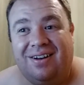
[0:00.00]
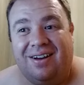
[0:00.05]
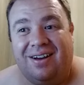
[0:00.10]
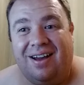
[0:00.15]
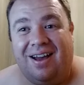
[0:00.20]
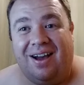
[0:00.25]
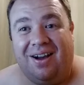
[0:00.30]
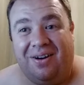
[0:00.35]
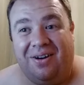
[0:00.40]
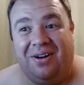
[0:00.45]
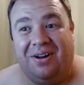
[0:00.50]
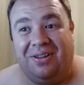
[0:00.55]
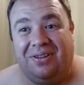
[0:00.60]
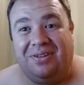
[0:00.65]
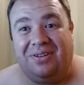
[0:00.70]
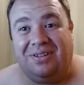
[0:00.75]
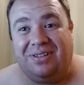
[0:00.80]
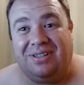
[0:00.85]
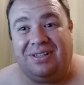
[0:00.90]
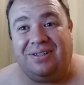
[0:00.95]
Agora eu
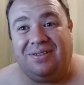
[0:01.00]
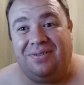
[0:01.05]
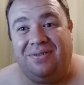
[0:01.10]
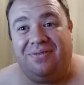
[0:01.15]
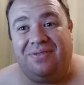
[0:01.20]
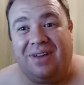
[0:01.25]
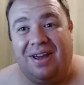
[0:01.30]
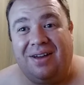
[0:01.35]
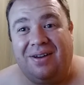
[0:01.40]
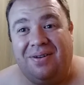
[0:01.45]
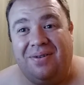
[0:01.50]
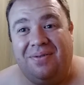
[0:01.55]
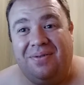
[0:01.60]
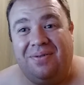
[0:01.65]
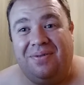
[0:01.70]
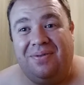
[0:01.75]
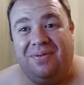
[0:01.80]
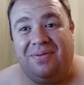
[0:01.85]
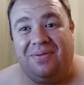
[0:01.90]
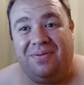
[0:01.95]
tô sentindo fé que
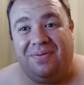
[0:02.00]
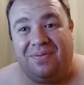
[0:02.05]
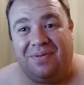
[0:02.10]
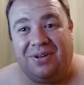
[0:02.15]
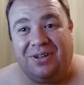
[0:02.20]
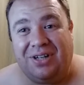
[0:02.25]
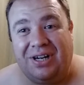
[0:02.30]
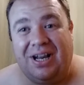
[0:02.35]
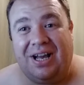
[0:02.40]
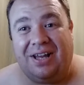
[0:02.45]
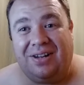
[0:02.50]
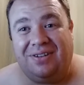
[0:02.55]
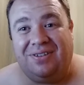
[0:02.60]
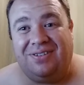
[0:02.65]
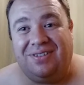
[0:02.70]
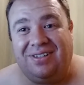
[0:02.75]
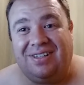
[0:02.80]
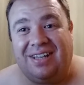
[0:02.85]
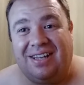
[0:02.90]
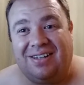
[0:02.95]
eu vou chegar nos
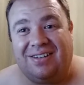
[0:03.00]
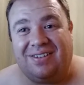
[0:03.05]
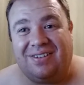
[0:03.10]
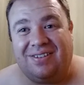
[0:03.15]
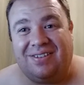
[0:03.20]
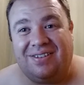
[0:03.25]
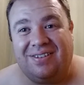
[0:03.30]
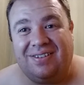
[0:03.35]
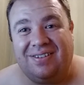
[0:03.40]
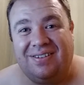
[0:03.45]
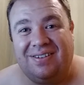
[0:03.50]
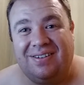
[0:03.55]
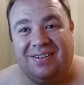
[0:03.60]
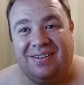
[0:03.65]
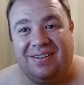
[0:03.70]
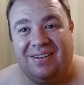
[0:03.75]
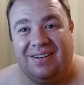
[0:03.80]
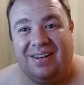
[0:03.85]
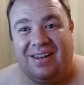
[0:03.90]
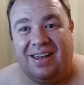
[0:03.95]
200.
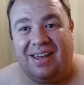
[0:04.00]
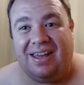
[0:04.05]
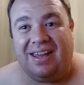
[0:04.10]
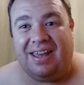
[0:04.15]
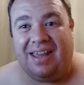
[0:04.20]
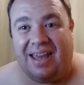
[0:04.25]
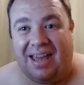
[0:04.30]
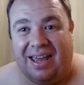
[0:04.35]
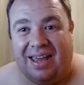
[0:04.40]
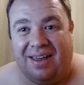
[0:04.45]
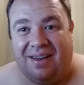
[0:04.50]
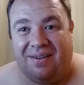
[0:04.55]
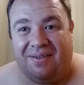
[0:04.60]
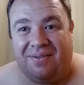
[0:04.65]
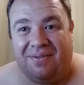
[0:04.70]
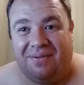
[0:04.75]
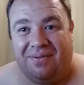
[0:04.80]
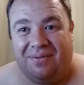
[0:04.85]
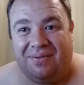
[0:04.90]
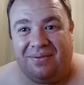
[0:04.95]
E aí,
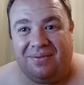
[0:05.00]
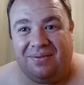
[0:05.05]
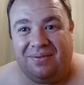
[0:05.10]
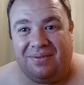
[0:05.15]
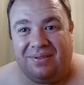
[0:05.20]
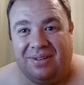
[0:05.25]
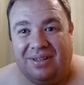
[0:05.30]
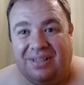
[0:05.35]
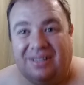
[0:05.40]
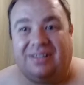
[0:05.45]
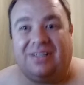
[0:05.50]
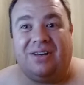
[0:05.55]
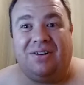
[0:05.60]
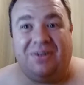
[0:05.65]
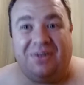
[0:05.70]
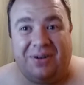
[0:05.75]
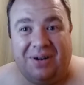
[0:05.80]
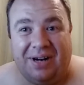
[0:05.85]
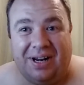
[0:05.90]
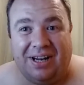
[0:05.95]
estão
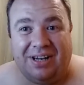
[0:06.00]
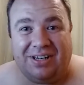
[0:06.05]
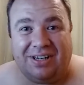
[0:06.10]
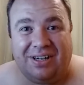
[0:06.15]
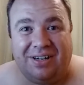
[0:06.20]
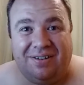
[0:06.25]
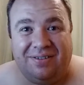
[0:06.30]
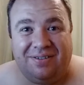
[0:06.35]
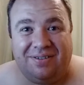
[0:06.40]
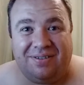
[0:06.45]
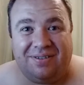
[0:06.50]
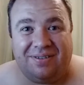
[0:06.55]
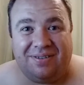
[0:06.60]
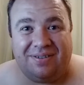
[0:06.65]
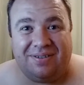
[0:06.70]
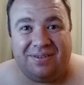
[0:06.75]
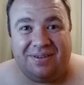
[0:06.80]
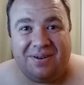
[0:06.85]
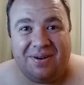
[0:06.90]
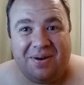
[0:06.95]
engordadinhos
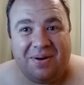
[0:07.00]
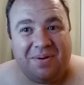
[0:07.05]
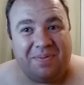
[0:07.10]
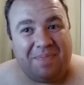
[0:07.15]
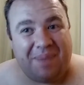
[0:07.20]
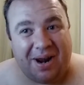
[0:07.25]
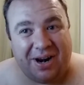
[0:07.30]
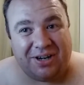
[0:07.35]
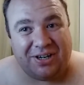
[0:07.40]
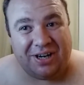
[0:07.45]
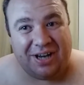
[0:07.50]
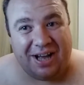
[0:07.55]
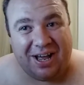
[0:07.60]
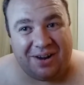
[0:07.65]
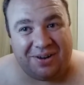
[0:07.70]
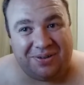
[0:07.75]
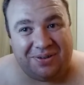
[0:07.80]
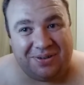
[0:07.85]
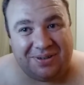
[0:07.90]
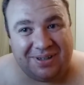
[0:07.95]
para chegar
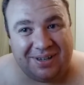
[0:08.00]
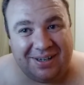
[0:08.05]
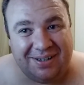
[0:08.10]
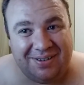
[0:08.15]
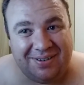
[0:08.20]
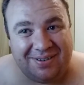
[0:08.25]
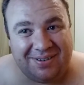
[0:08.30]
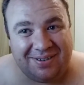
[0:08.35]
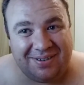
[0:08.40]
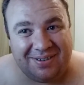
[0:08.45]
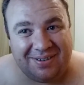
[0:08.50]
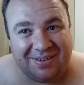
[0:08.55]
aos 200?